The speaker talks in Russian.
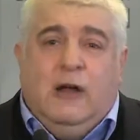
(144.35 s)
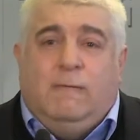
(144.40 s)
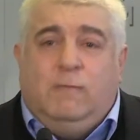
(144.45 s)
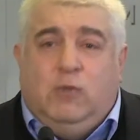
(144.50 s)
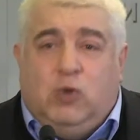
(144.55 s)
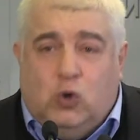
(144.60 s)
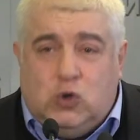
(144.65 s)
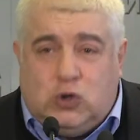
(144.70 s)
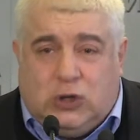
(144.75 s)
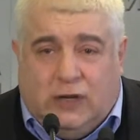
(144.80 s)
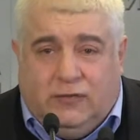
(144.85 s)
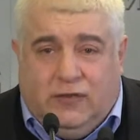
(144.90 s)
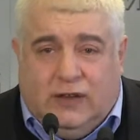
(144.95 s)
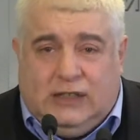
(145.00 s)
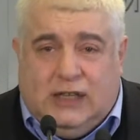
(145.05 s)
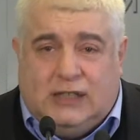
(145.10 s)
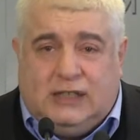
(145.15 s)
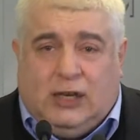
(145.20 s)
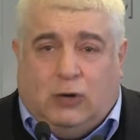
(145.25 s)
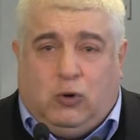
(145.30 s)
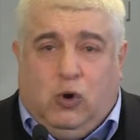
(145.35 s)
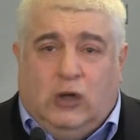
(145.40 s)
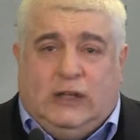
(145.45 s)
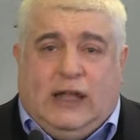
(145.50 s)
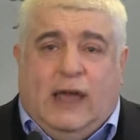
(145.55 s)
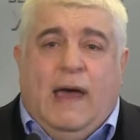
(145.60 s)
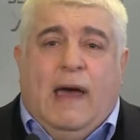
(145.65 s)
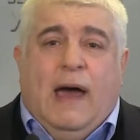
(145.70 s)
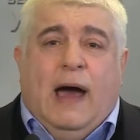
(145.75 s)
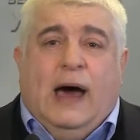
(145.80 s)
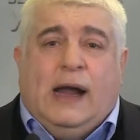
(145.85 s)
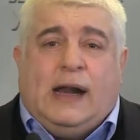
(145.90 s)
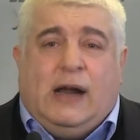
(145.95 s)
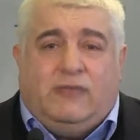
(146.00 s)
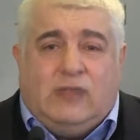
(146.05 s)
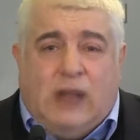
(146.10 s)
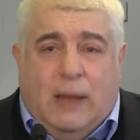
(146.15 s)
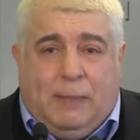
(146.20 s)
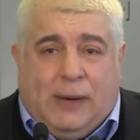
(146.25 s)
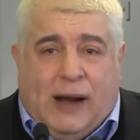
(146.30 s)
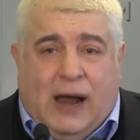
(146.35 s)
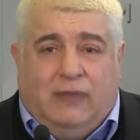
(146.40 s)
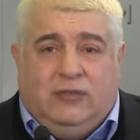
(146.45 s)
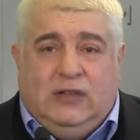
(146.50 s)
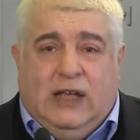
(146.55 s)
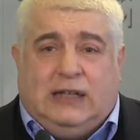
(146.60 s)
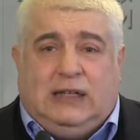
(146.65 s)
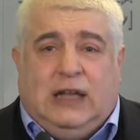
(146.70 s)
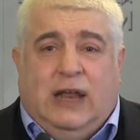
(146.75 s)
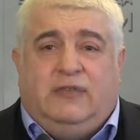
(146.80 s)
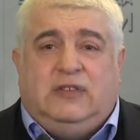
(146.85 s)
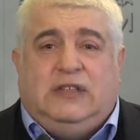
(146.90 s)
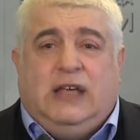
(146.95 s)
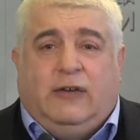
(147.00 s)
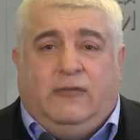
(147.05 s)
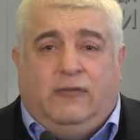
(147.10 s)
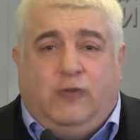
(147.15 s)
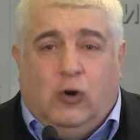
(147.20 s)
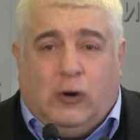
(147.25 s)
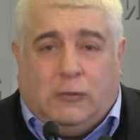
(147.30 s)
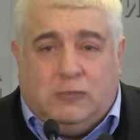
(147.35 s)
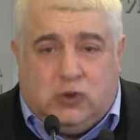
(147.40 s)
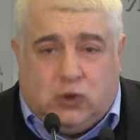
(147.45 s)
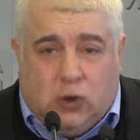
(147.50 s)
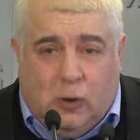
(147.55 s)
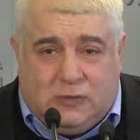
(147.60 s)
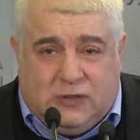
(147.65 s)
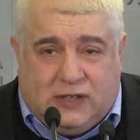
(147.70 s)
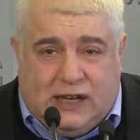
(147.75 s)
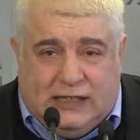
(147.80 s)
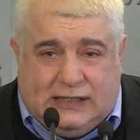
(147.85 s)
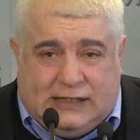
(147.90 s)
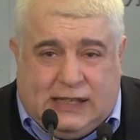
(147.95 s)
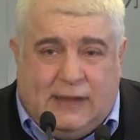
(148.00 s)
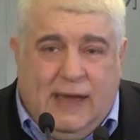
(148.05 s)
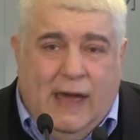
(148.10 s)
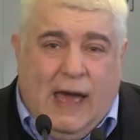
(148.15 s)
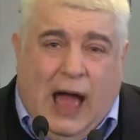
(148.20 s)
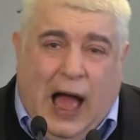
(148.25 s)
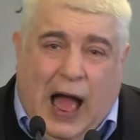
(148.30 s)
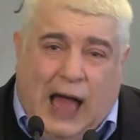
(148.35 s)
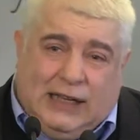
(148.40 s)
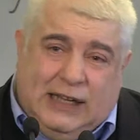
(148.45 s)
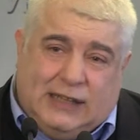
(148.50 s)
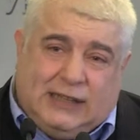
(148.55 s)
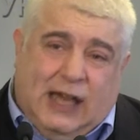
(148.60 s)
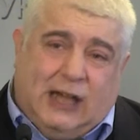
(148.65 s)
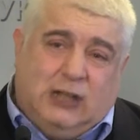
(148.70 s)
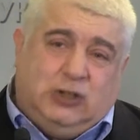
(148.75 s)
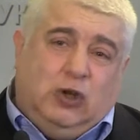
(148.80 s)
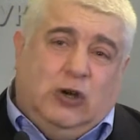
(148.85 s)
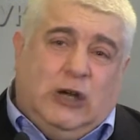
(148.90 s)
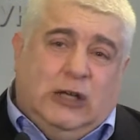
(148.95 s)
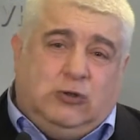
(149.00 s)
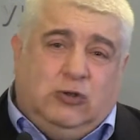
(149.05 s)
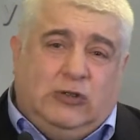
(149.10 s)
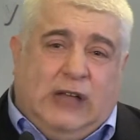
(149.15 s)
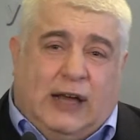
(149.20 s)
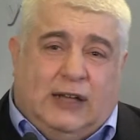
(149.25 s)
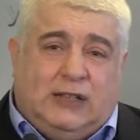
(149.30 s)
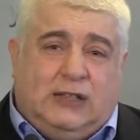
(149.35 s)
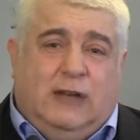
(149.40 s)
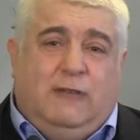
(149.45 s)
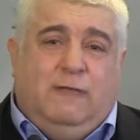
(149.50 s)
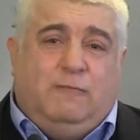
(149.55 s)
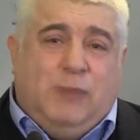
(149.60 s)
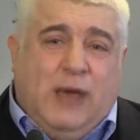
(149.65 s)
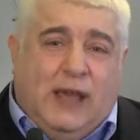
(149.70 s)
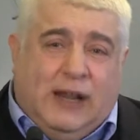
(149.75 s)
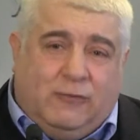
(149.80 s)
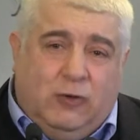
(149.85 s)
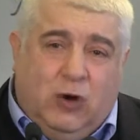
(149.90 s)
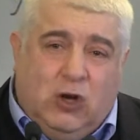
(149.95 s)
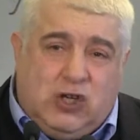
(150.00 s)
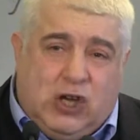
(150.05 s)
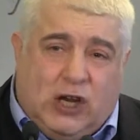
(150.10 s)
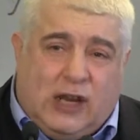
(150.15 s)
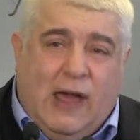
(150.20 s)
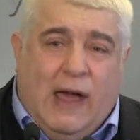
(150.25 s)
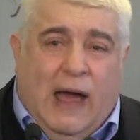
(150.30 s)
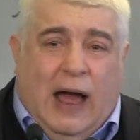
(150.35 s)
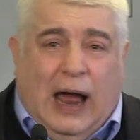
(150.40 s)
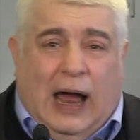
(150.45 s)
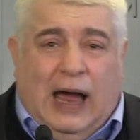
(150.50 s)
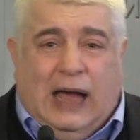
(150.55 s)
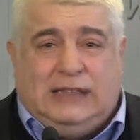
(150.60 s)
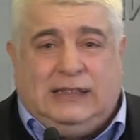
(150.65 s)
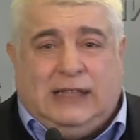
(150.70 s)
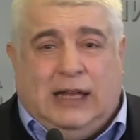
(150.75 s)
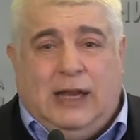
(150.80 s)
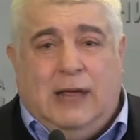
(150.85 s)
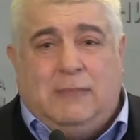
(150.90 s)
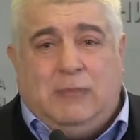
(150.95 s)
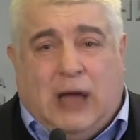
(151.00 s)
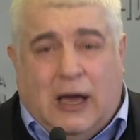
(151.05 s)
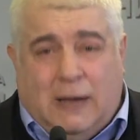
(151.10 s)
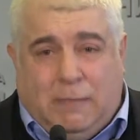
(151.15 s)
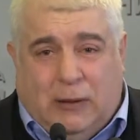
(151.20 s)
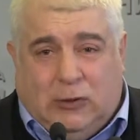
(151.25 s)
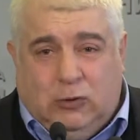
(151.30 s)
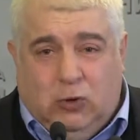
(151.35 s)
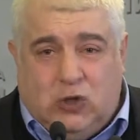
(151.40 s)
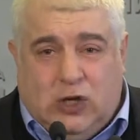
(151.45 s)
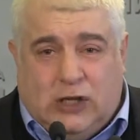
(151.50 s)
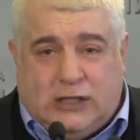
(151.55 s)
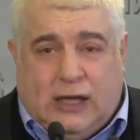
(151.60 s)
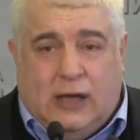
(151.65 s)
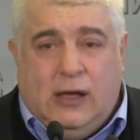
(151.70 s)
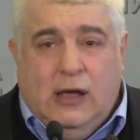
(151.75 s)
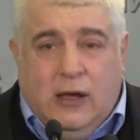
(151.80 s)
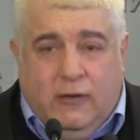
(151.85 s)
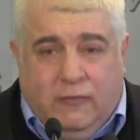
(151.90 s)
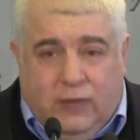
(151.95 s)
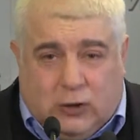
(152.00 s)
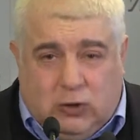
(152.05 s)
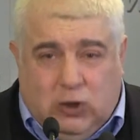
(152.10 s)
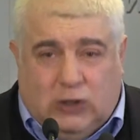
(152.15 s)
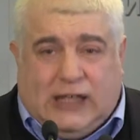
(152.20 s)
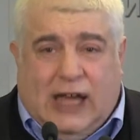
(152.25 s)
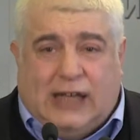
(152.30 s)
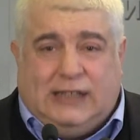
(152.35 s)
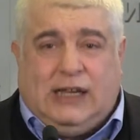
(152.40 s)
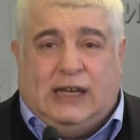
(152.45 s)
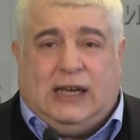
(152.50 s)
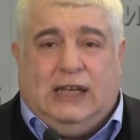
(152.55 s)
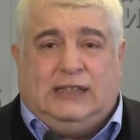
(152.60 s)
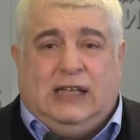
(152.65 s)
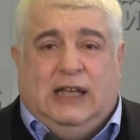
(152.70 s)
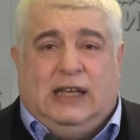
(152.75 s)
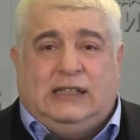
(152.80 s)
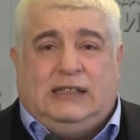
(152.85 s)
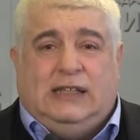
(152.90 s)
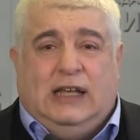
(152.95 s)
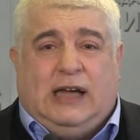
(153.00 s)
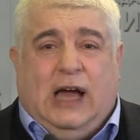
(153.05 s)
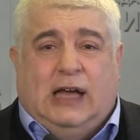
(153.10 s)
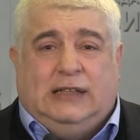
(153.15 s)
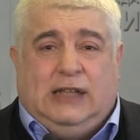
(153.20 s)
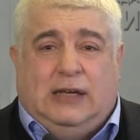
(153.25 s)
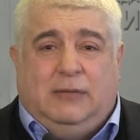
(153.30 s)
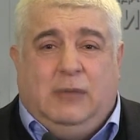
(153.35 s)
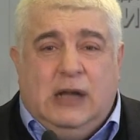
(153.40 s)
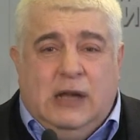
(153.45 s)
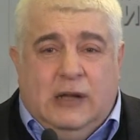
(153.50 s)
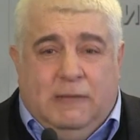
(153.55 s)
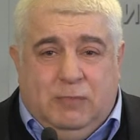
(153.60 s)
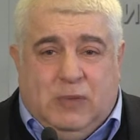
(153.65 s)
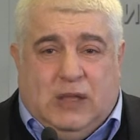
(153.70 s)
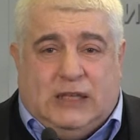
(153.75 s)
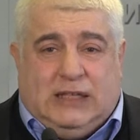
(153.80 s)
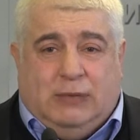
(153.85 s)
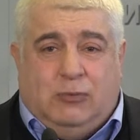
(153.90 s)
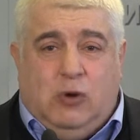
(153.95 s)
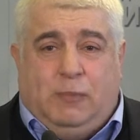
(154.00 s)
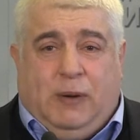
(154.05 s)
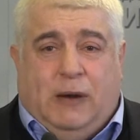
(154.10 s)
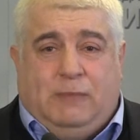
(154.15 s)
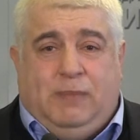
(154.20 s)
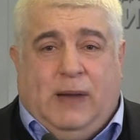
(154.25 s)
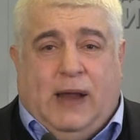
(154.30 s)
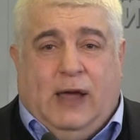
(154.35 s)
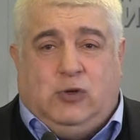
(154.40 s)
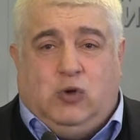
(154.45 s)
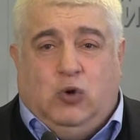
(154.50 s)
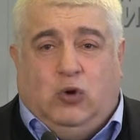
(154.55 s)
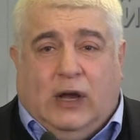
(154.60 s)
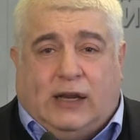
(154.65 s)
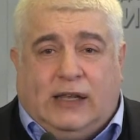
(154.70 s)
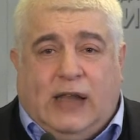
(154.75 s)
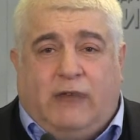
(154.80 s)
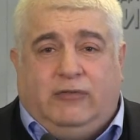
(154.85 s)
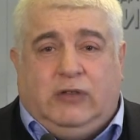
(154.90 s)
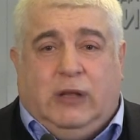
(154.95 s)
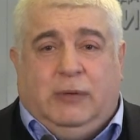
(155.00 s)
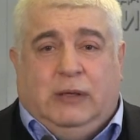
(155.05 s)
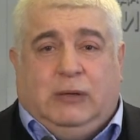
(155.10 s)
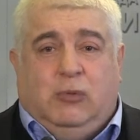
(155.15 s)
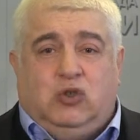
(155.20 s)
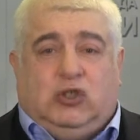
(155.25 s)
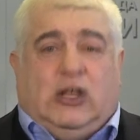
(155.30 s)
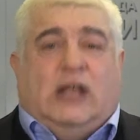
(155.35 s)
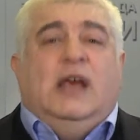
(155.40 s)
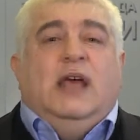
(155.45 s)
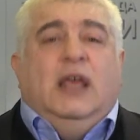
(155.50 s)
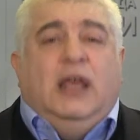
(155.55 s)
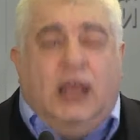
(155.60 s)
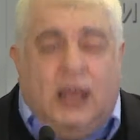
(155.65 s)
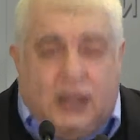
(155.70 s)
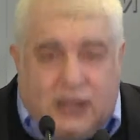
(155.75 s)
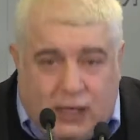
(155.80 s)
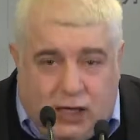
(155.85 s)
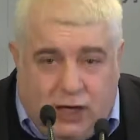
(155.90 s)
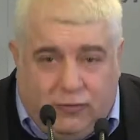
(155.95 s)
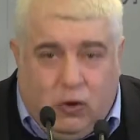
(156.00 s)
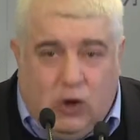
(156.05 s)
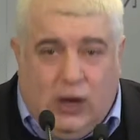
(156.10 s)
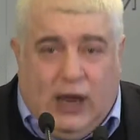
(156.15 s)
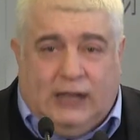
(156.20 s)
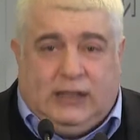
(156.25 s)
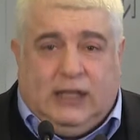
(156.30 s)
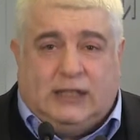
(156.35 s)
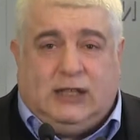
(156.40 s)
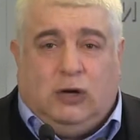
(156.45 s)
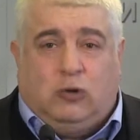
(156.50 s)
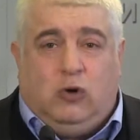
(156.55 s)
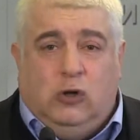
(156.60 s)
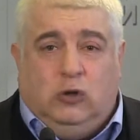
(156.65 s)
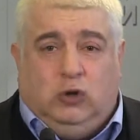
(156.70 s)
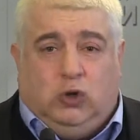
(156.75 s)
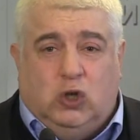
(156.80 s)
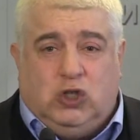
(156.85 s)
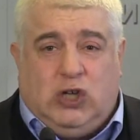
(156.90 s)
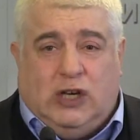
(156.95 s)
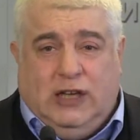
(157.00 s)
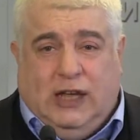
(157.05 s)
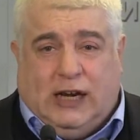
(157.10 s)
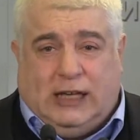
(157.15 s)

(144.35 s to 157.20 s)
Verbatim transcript: Нужно вводить законы, равноправные для всех форм собственности, а не так, что государственным в первую очередь, а остальным как получится. В результате оказалось наказанным э, само предприятие «Укрнафта», потому что и на него этот закон тоже не